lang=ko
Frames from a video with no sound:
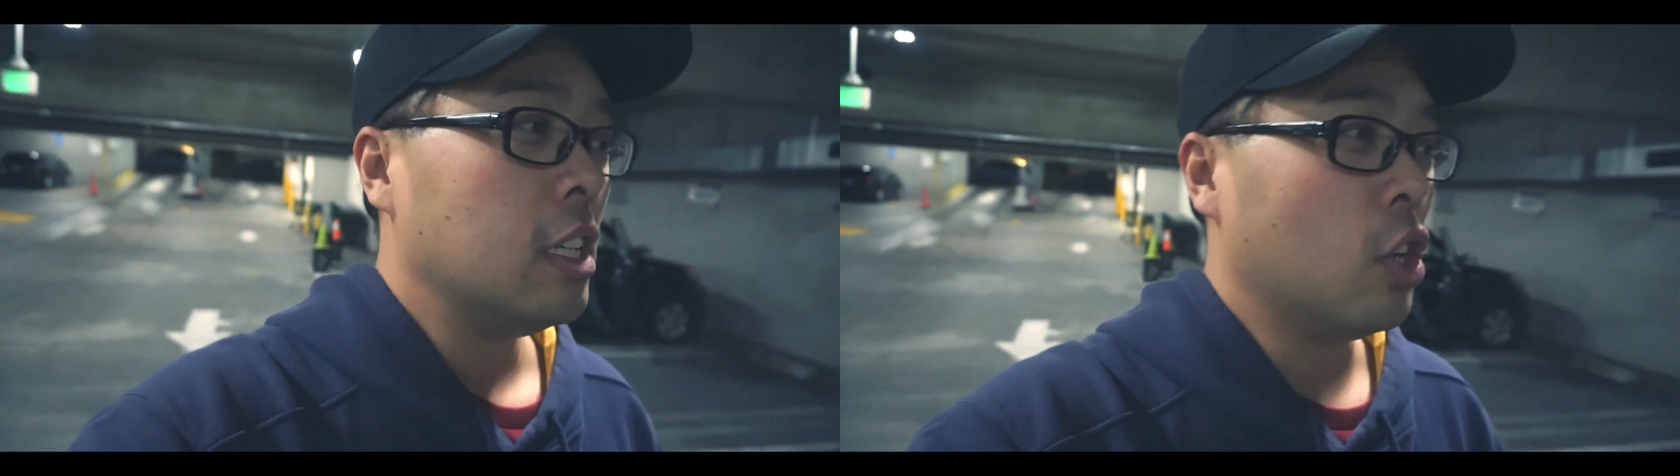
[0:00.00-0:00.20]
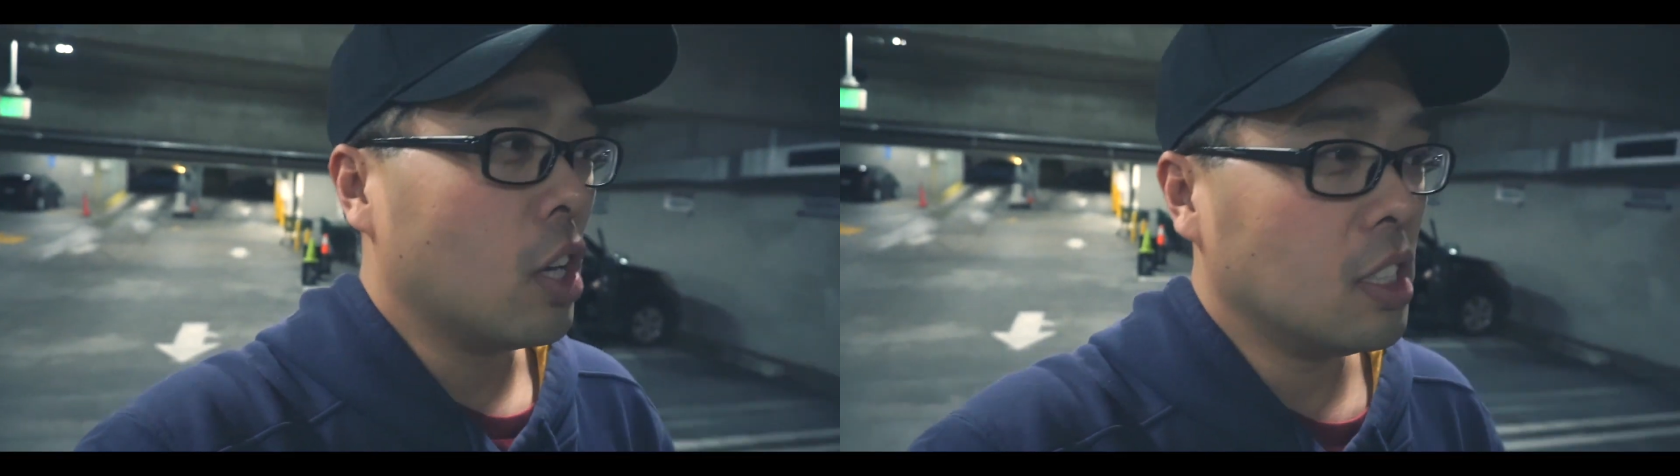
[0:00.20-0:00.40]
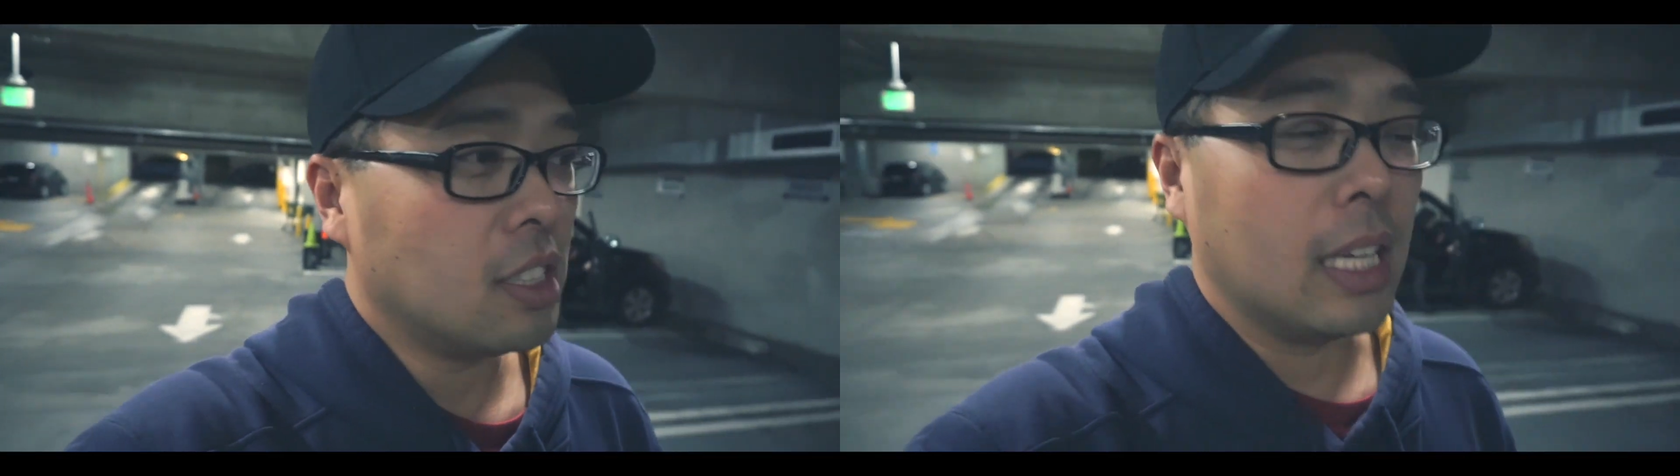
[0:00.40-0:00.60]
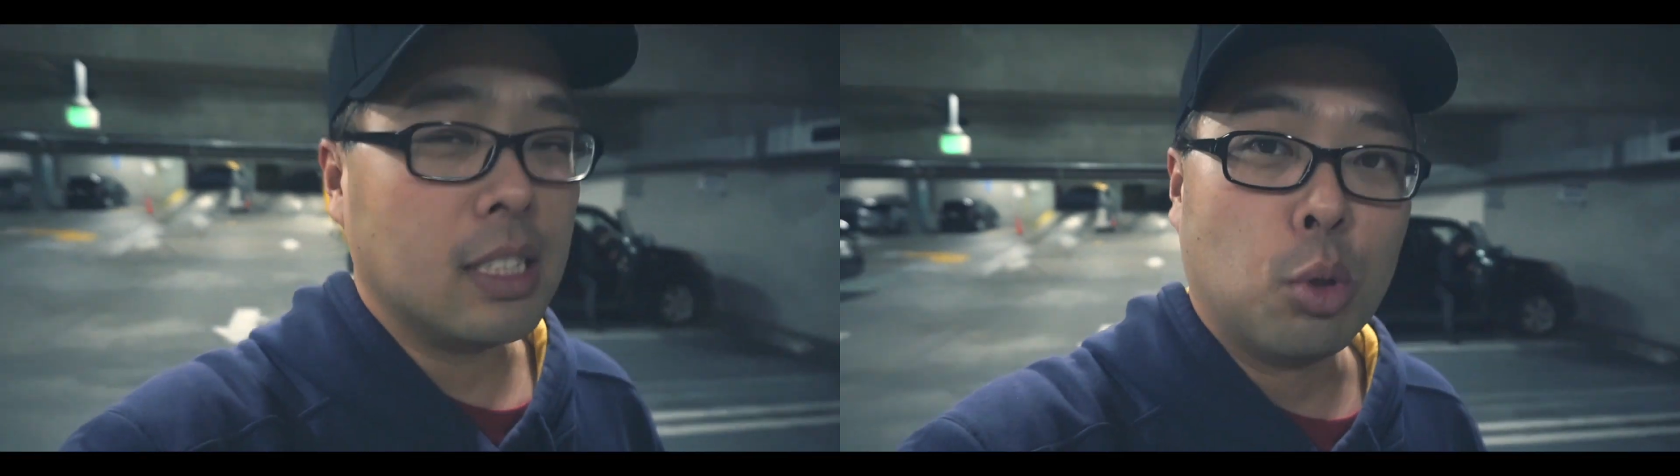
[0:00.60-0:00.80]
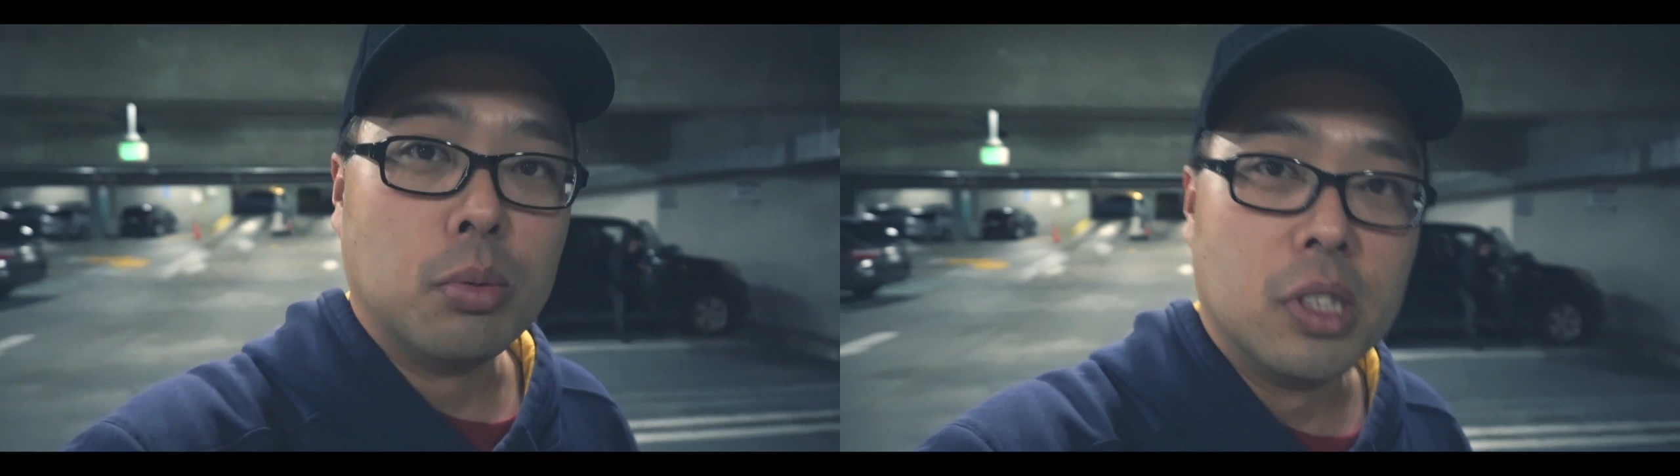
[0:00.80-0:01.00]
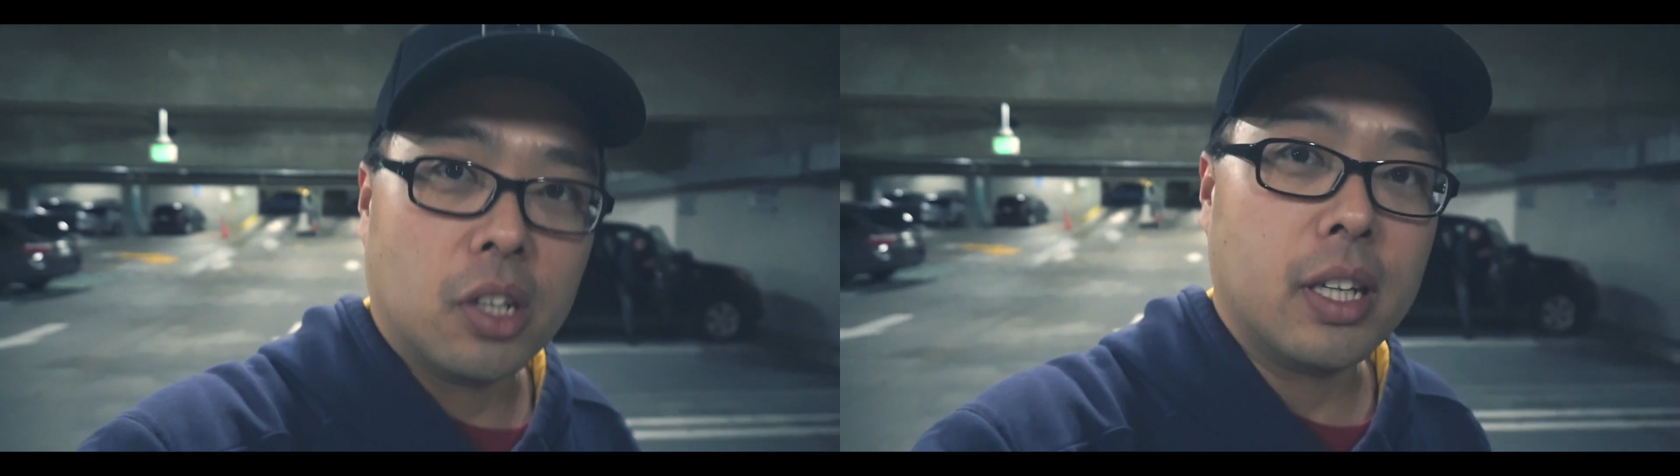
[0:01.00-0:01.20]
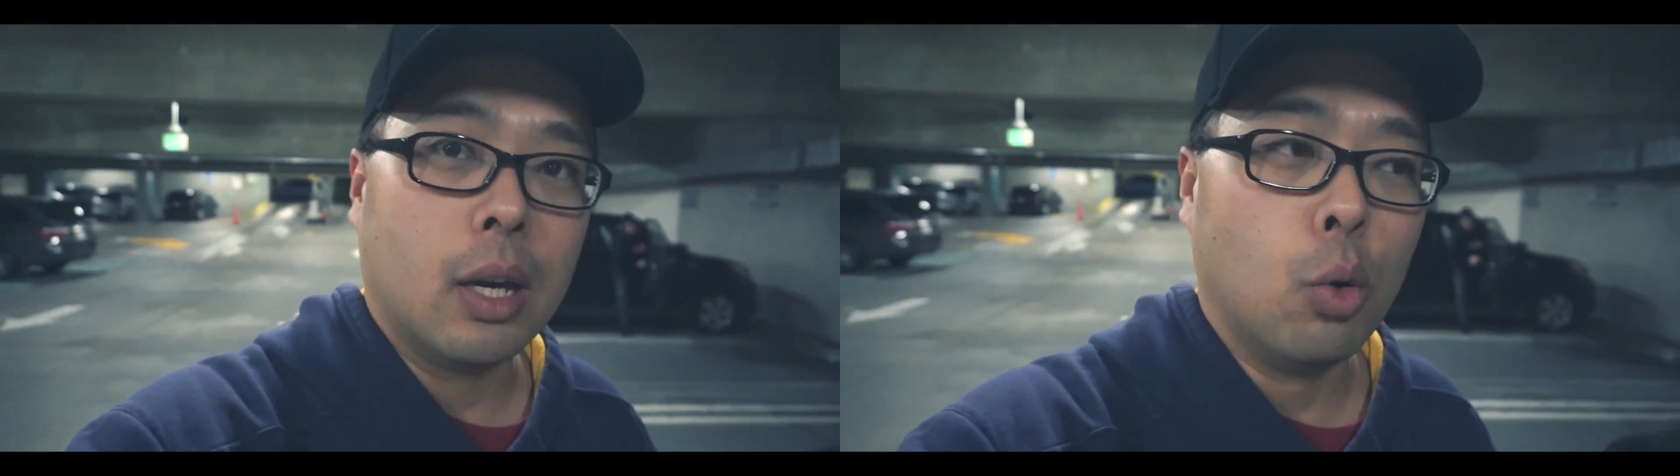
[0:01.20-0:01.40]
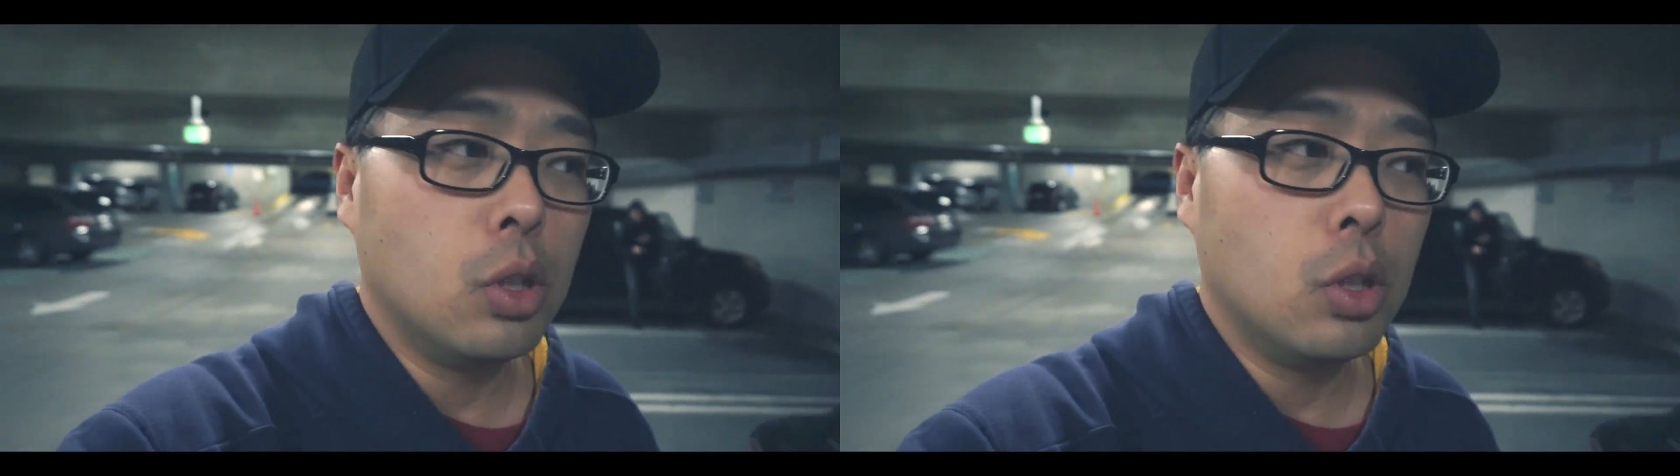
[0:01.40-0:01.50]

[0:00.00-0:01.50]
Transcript: 11시 45분 전에